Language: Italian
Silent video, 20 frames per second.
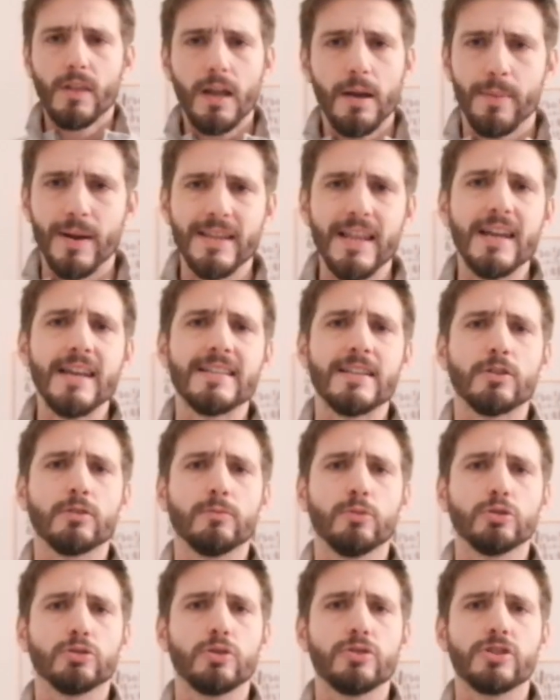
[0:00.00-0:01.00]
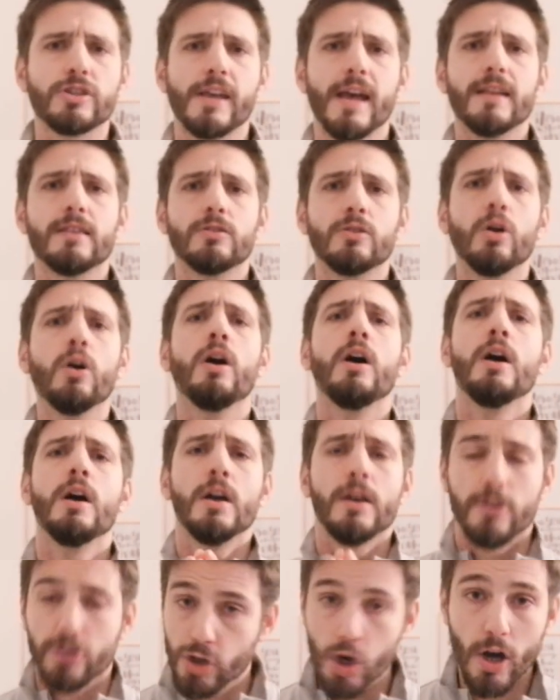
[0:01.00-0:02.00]
Prandelli è stato molto schietto,
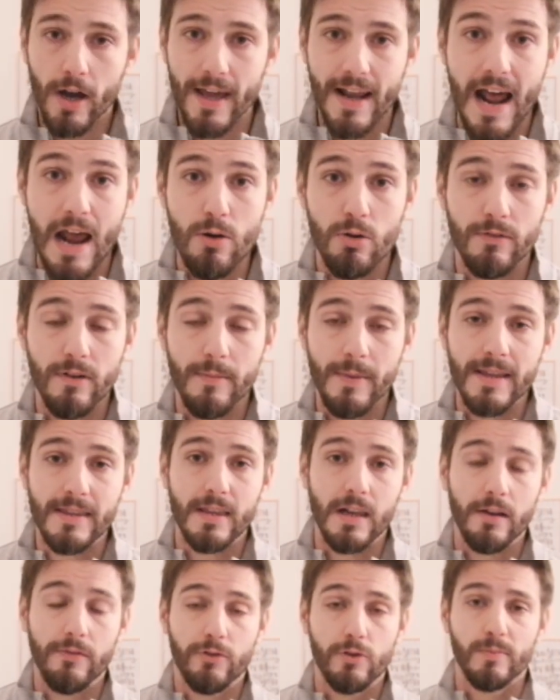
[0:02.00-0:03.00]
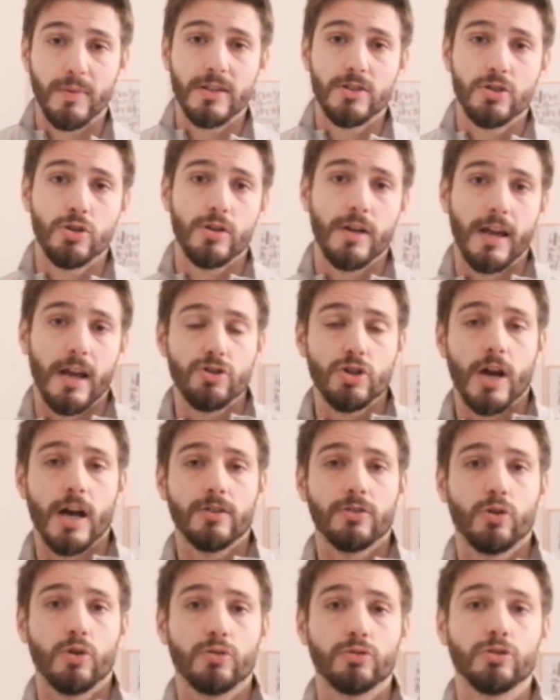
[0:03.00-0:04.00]
giocherà nuovamente la formazione che ha
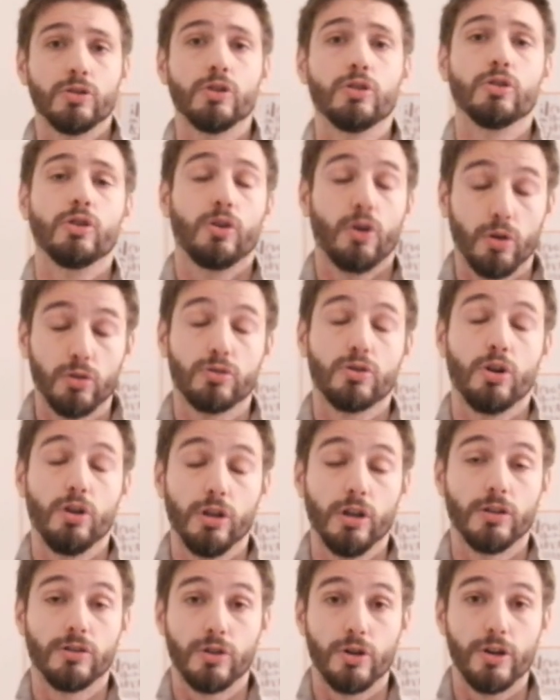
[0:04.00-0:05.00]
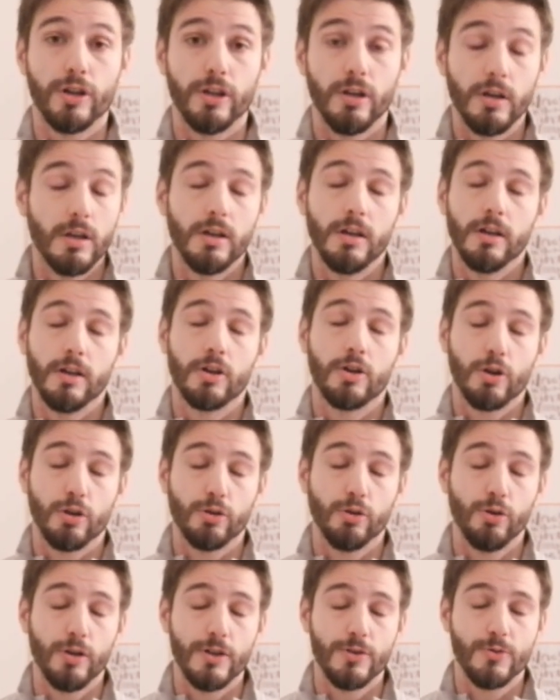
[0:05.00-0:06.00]
giocato con, contro il, il
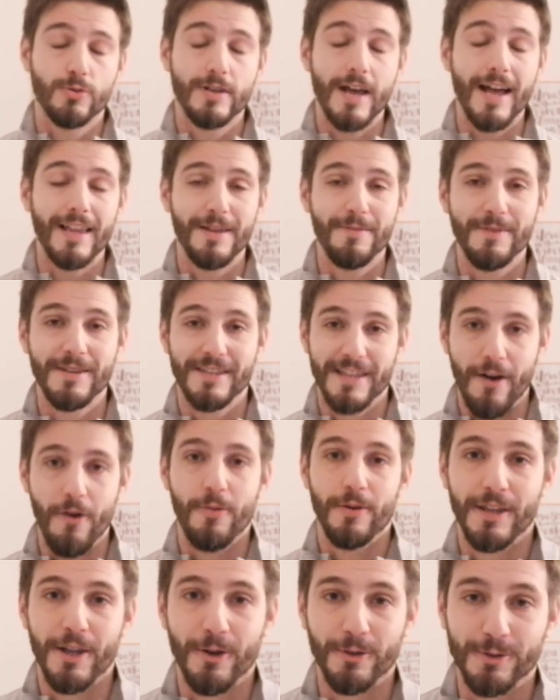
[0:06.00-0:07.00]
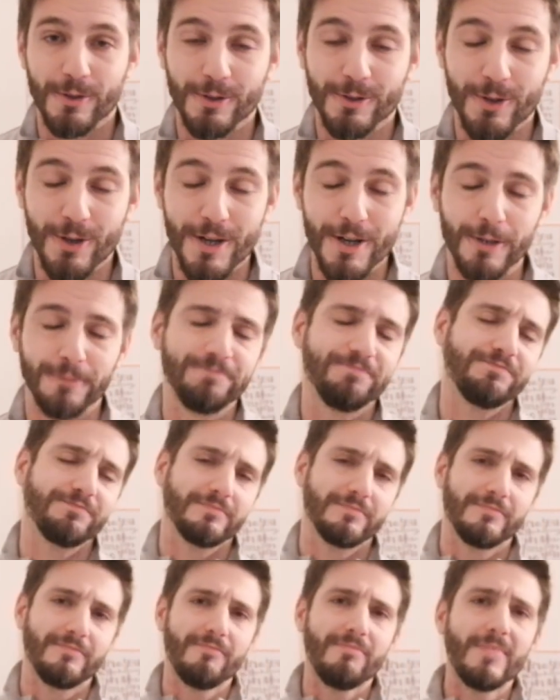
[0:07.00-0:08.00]
Crotone, scusatemi, stavo per dire contro il Torino,
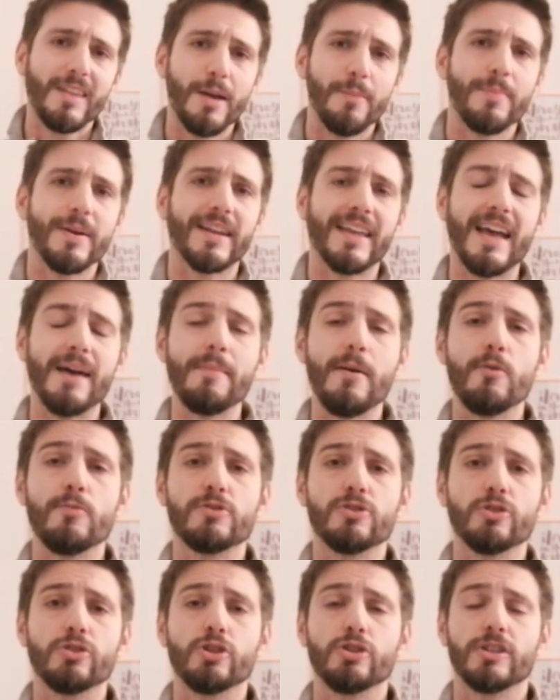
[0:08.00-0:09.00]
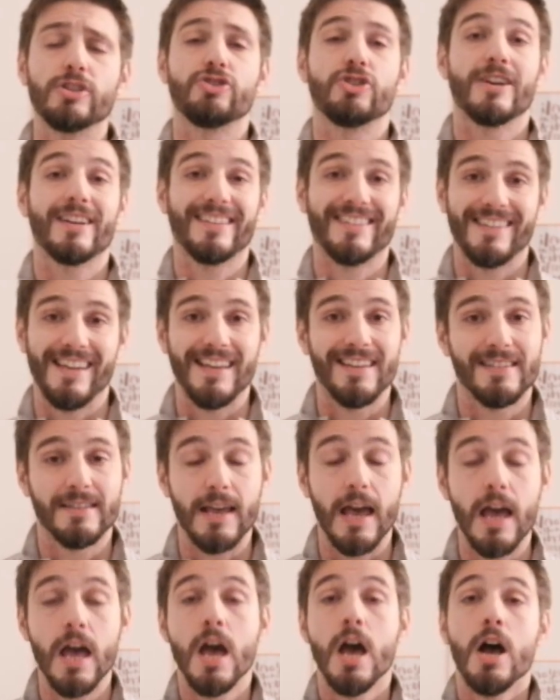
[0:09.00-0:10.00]
perché abbiamo bisogno di
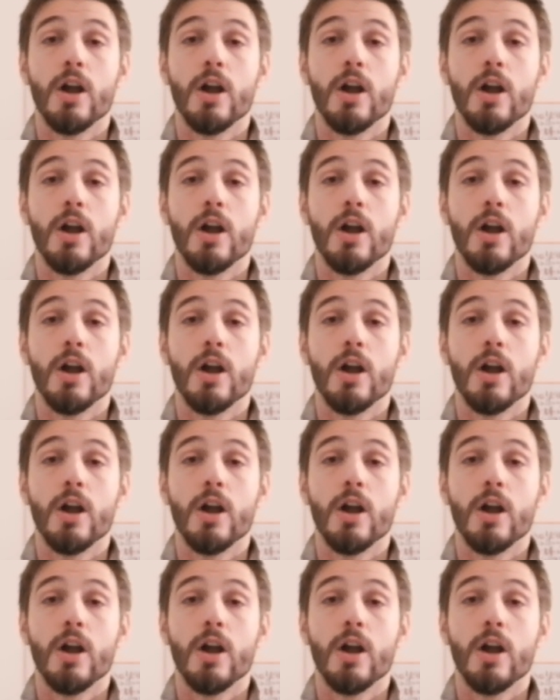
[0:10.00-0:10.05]
certezze.